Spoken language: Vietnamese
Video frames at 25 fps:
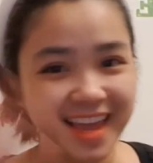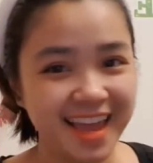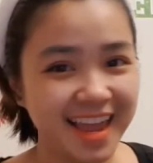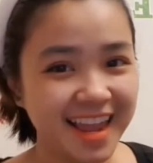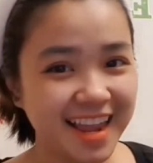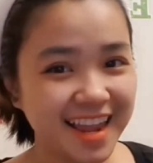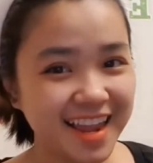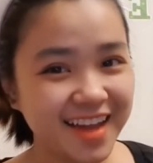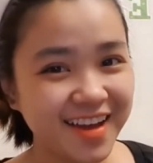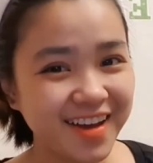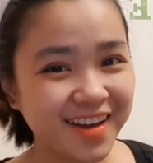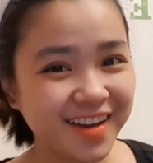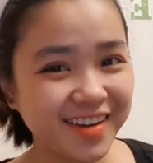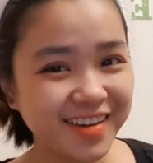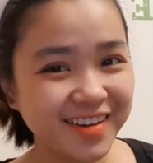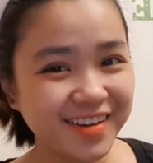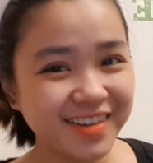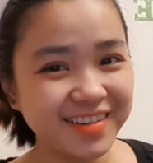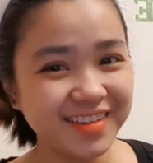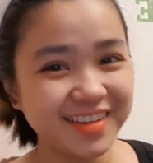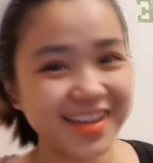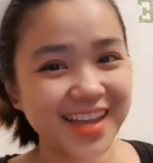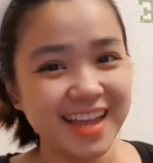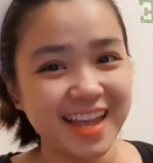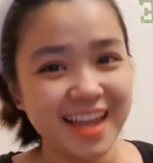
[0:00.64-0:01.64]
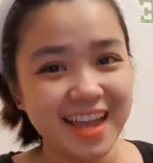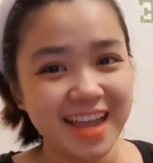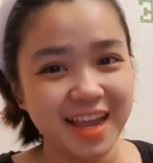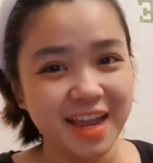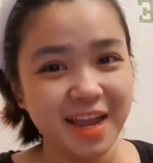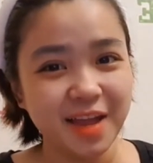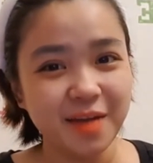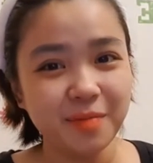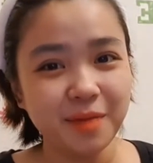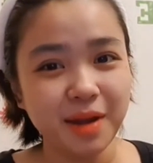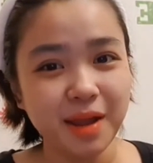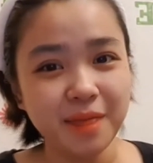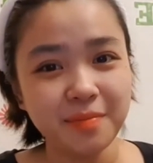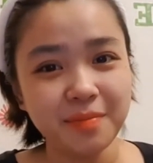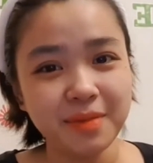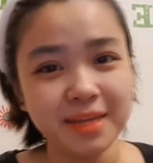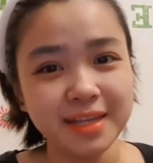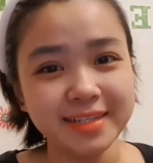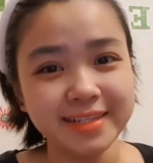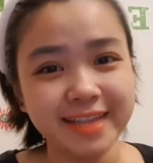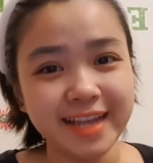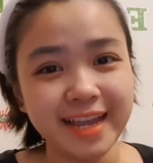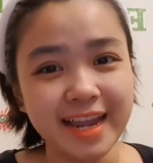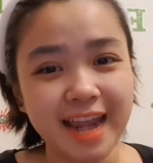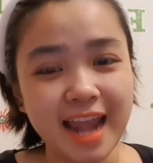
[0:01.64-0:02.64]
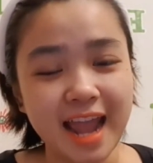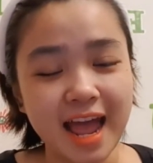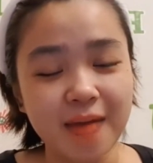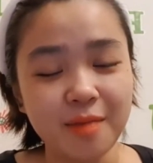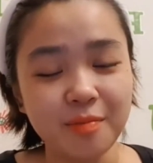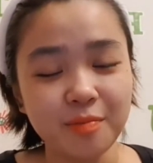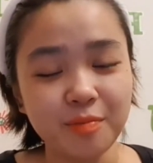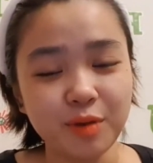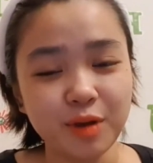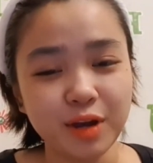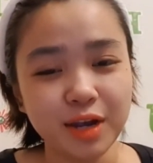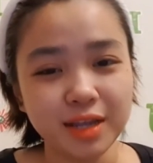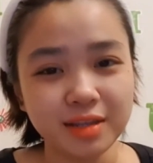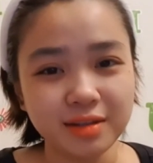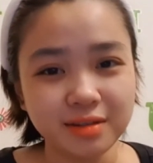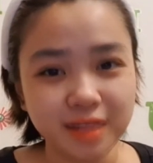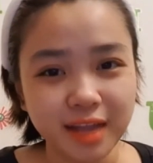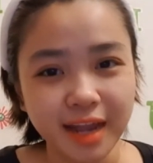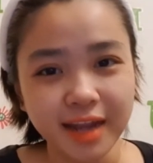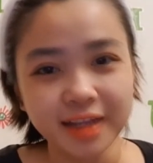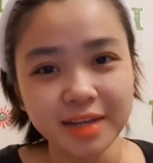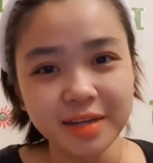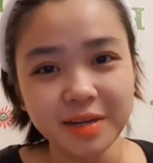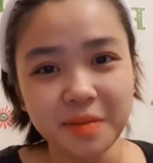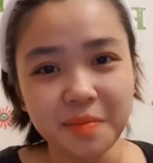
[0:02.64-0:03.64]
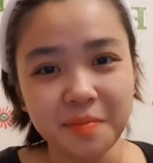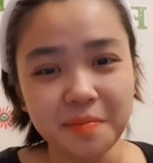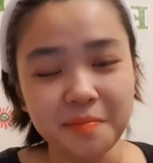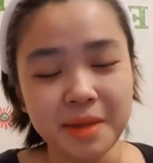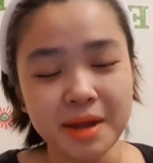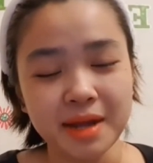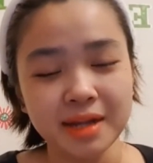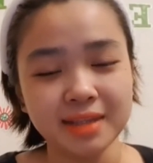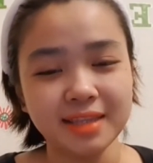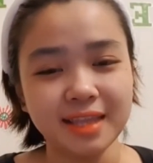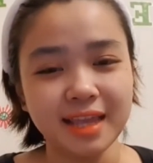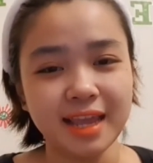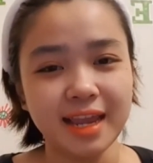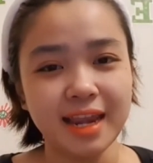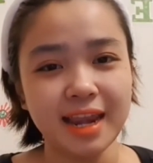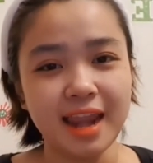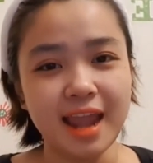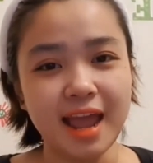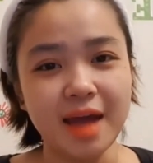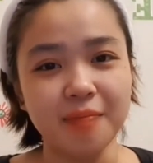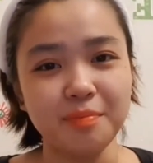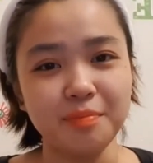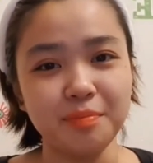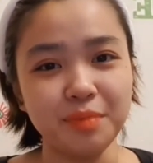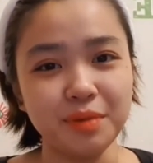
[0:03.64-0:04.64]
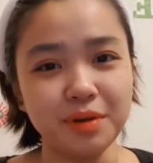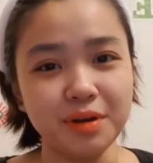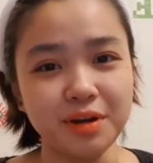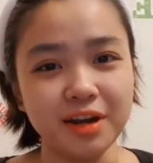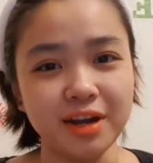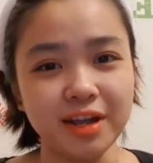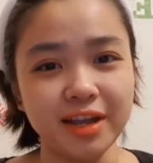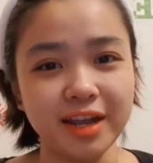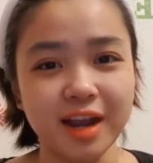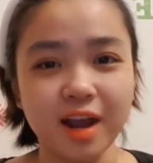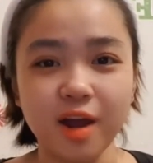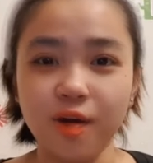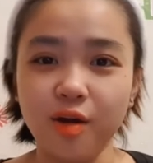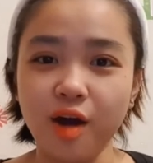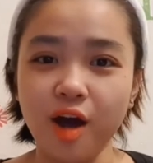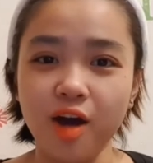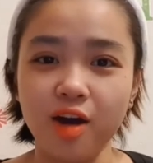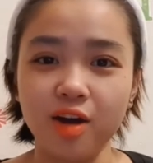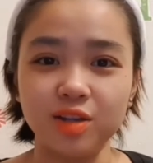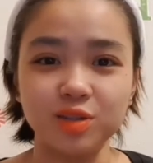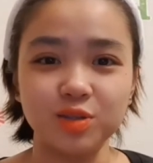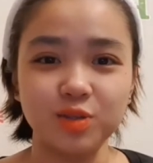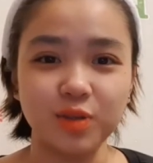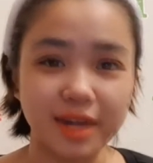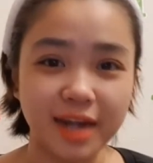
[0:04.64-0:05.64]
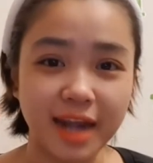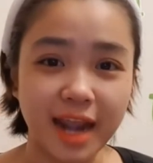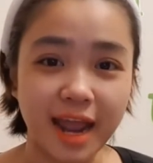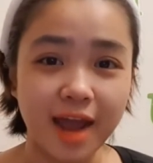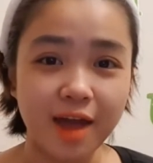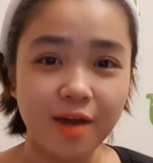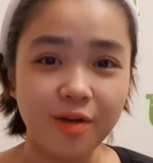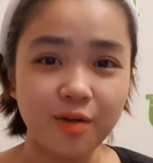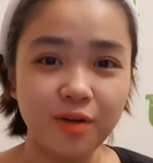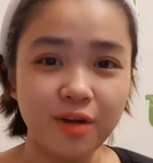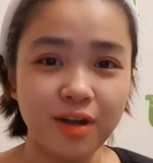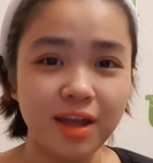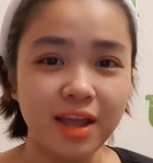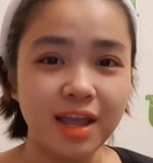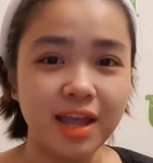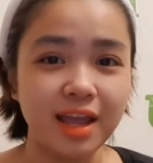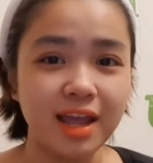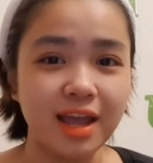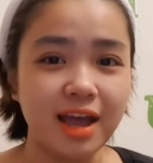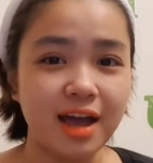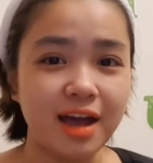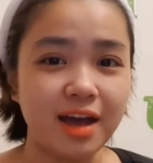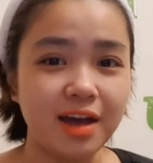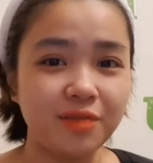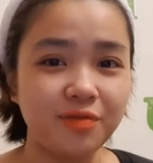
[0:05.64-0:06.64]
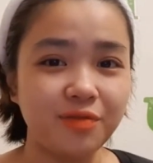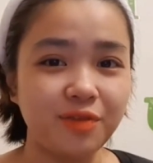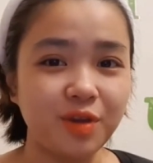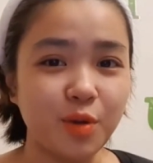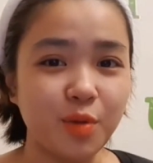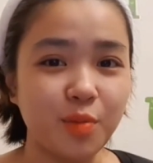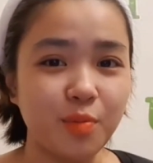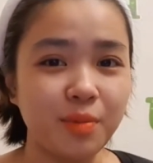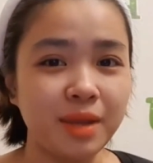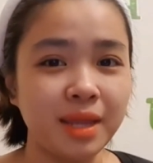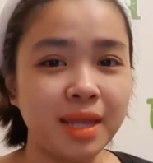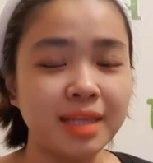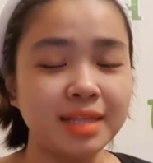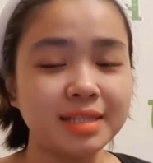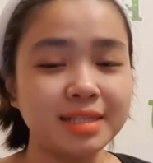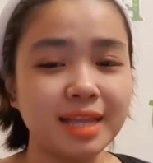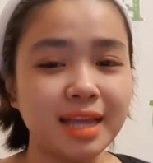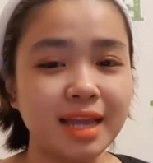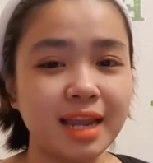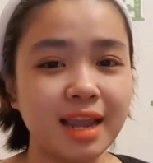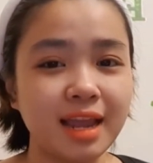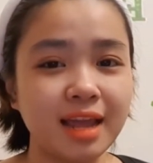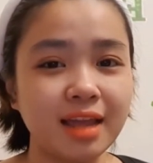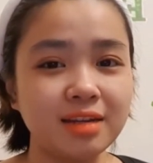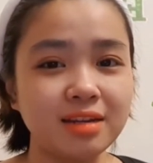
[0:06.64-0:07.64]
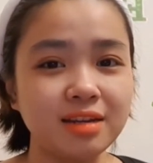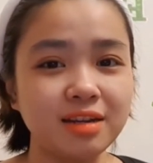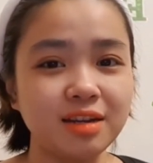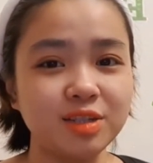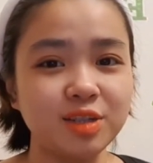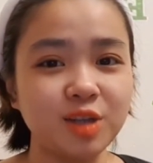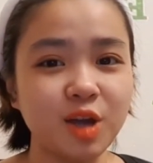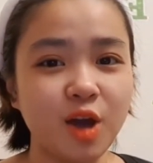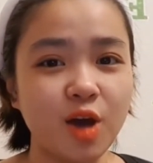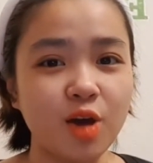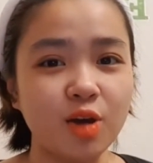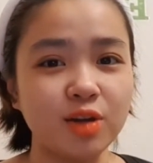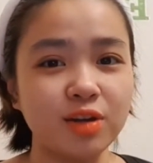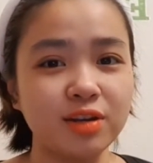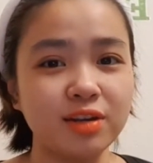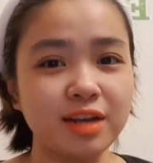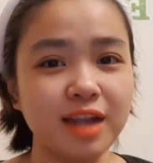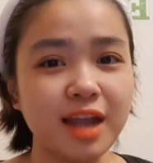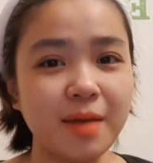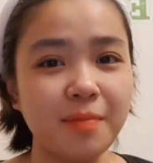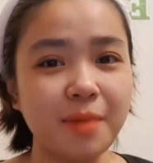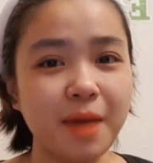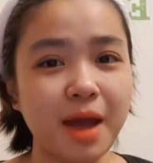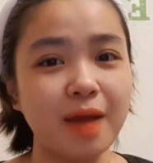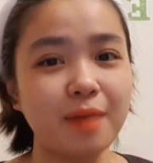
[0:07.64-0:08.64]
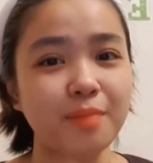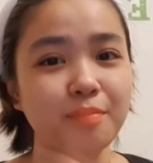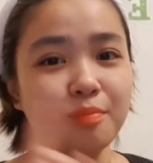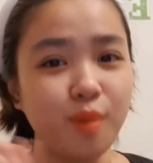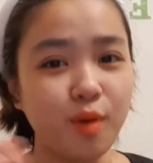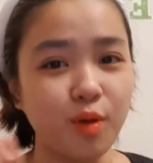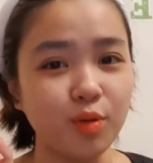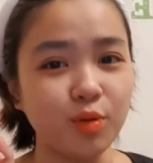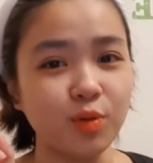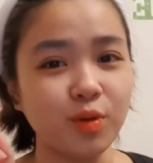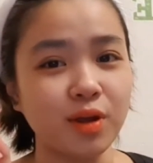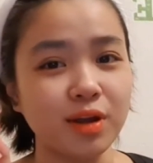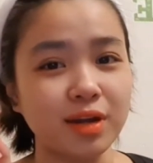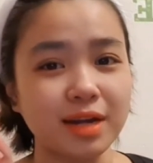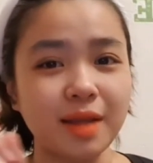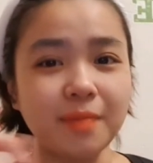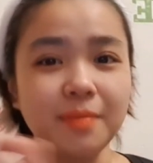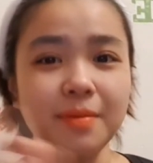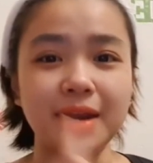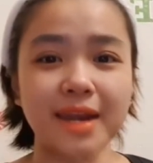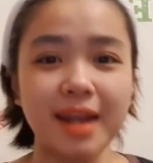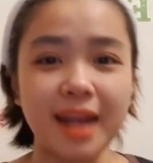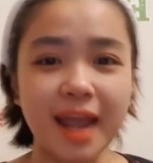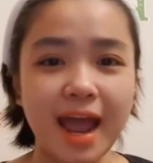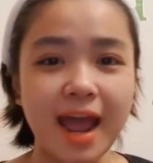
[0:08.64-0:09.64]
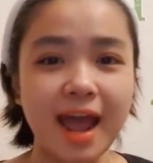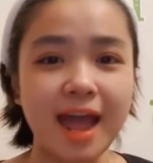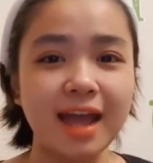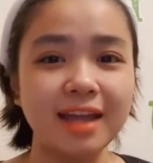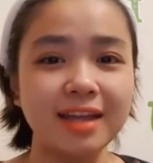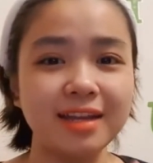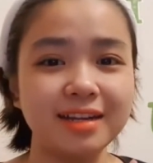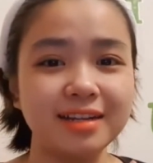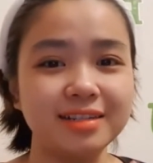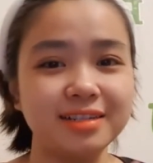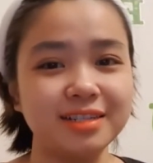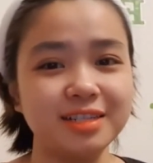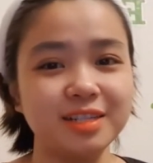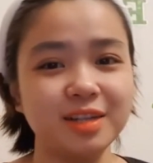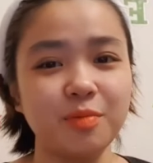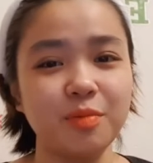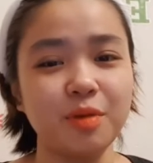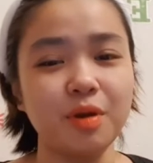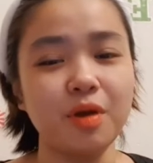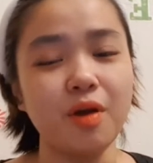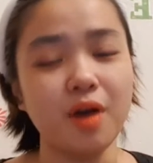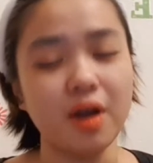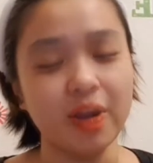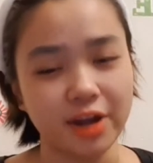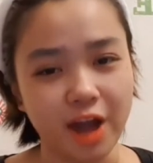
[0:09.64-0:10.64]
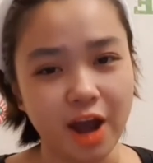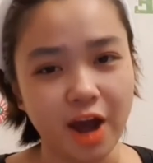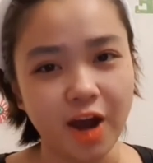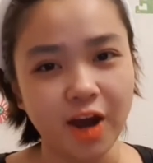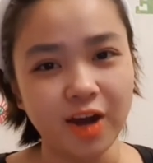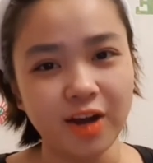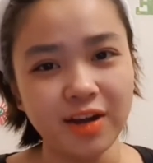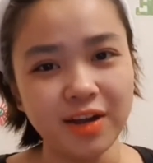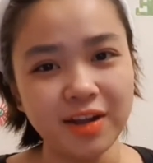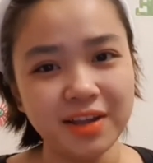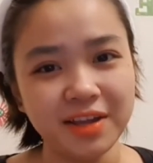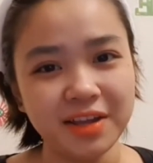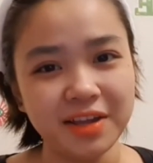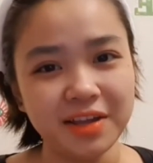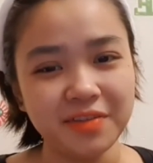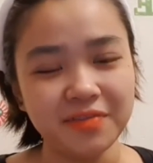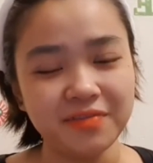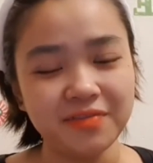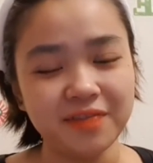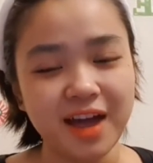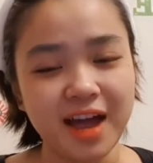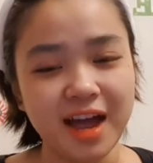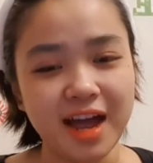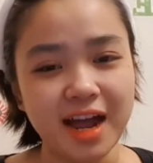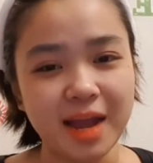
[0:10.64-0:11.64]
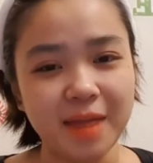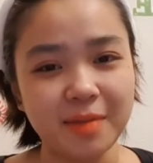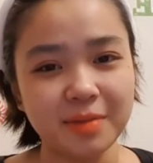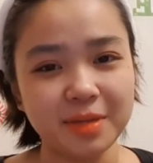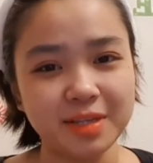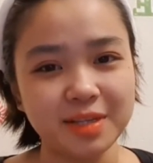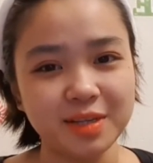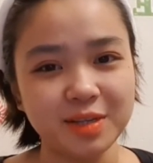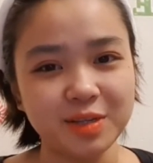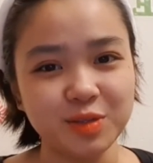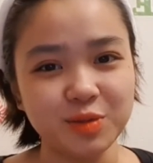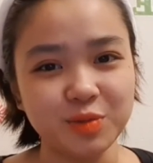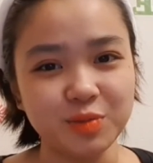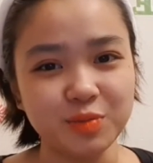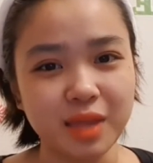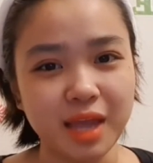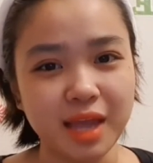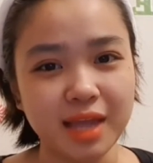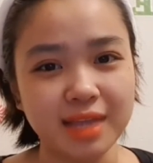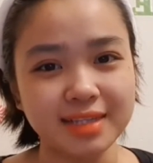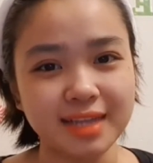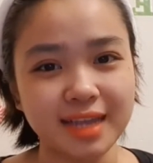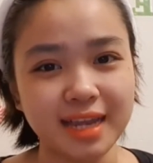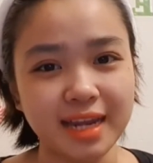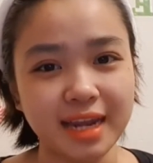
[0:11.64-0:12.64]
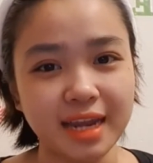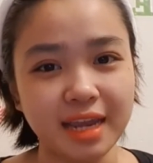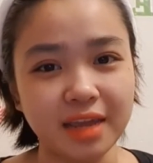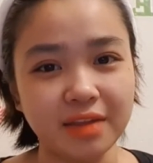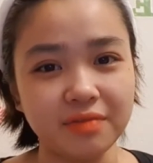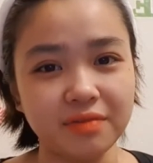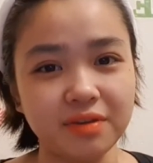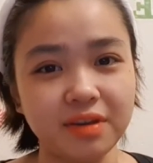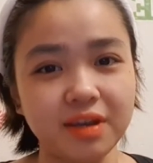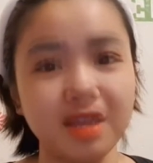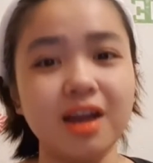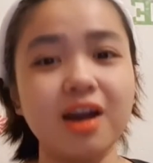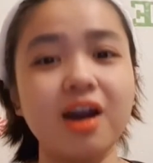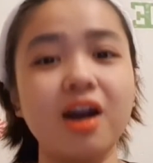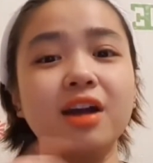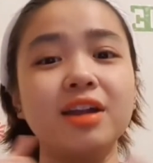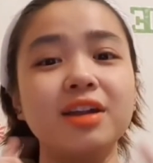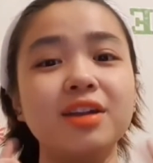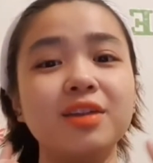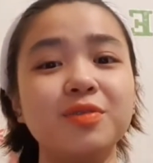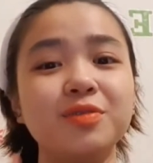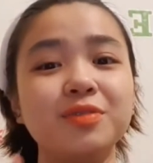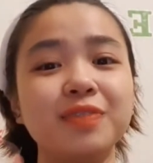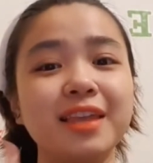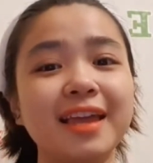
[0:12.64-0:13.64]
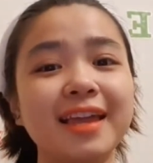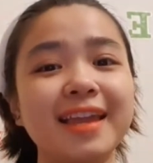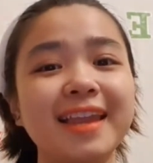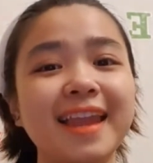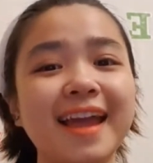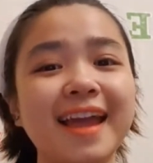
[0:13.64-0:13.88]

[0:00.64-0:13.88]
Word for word: Hello, ngày hôm nay mình sẽ làm một cái thử thách được mang tên là 10 câu hỏi xoắn não à, Việc của mình sẽ là lựa chọn đáp án 1 hoặc đáp án 2 ở trong câu hỏi đó Và ngay bây giờ chúng ta sẽ đến với câu hỏi đầu tiên